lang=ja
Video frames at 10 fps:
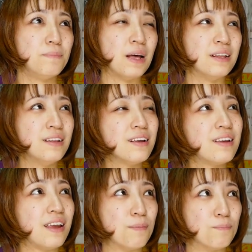あなんだっ
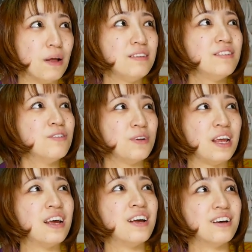けパッチの
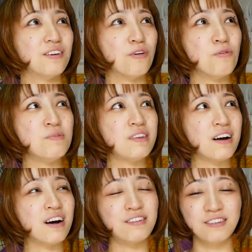ねお店
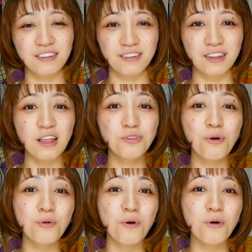があるんですよ伝
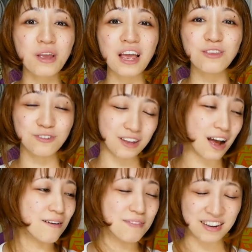統工芸として
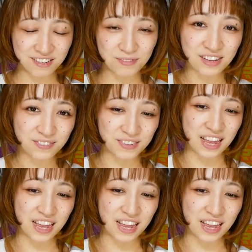販売しますみ